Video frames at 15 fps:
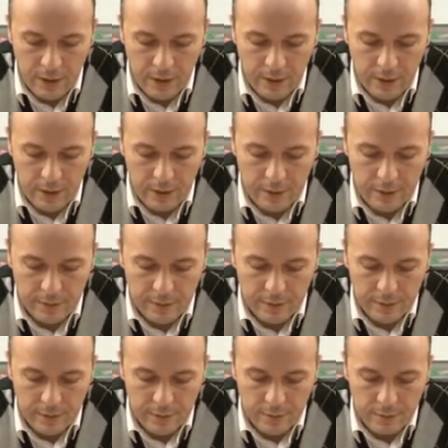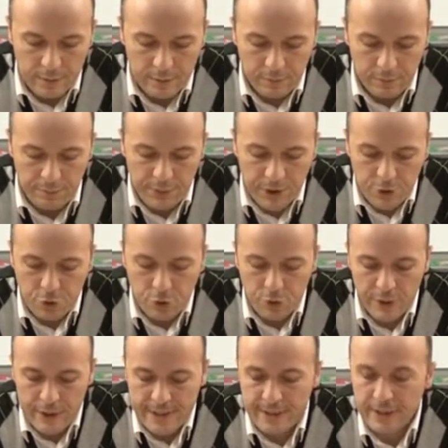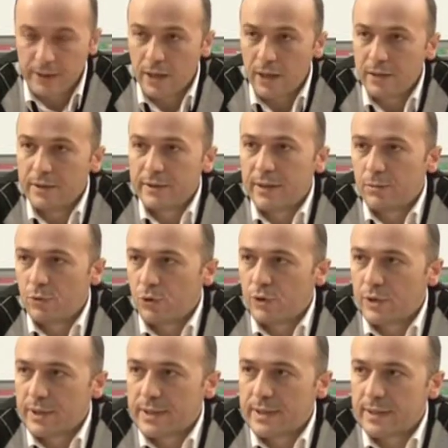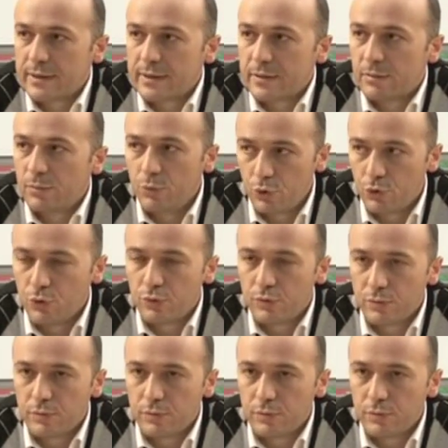E, Birçok istikrarlı demokrasi bugün